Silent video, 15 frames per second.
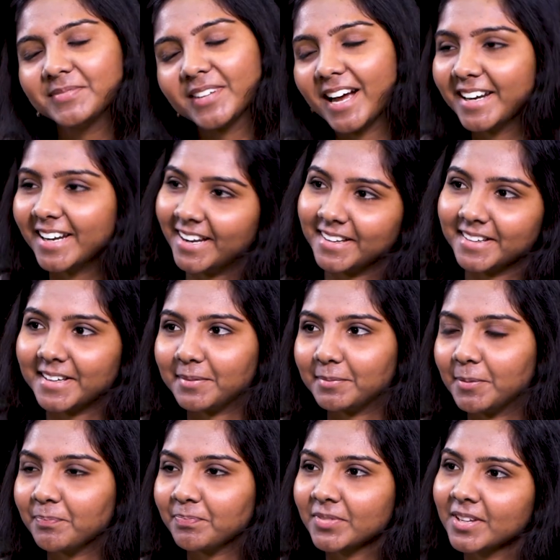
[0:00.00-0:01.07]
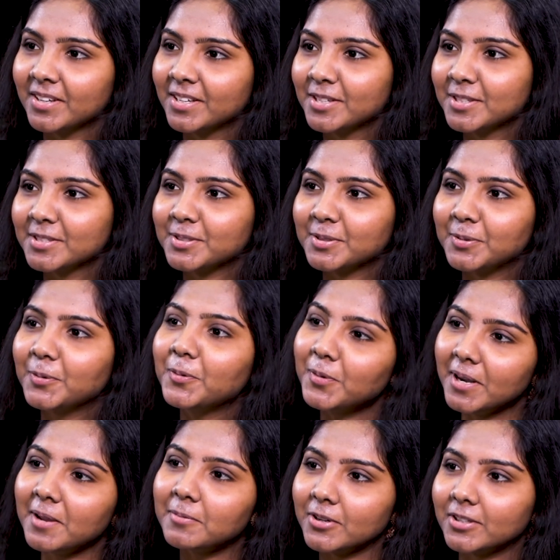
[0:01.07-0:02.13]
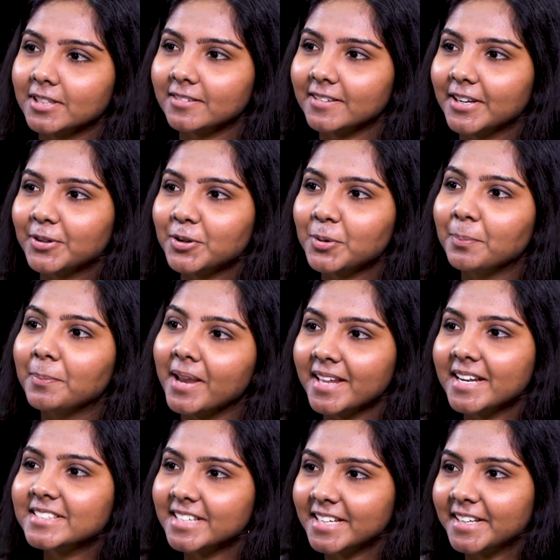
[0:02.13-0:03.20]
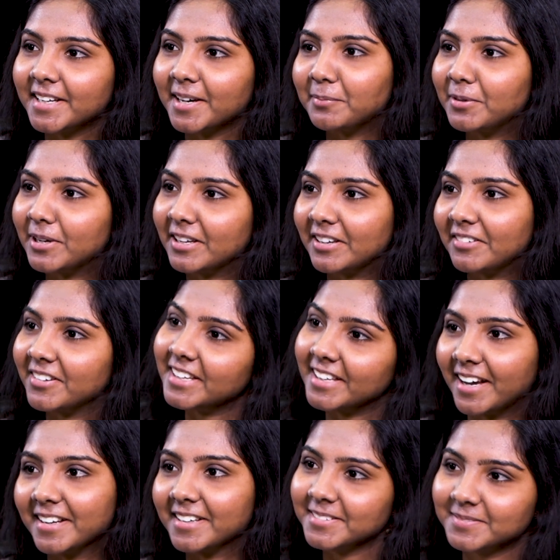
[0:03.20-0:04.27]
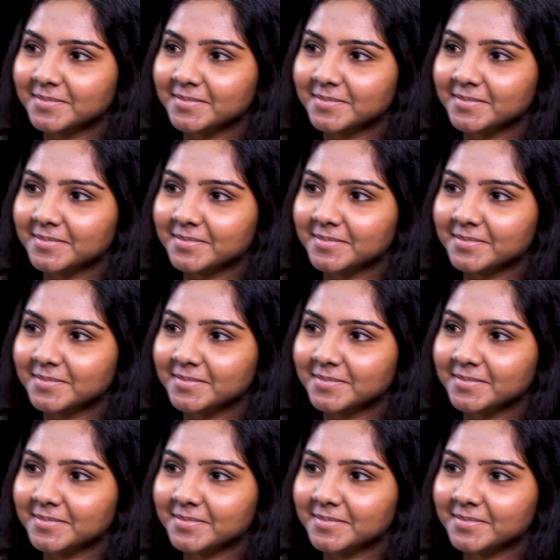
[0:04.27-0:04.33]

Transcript: நான் நல்லா இருக்கேன் மேம் ஸோ உங்களை பொறுத்த வரைக்கும் மேரி ஜெனிட்டா அப்படிங்கிறவங்க யார்